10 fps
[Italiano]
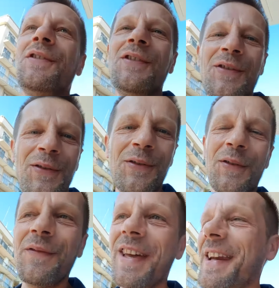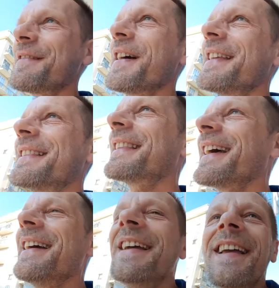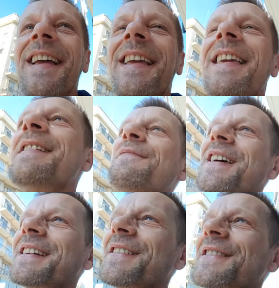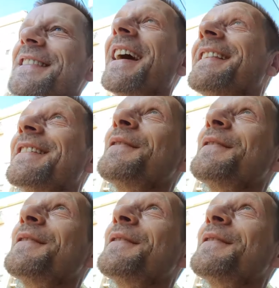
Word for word: sono veramente iper contento,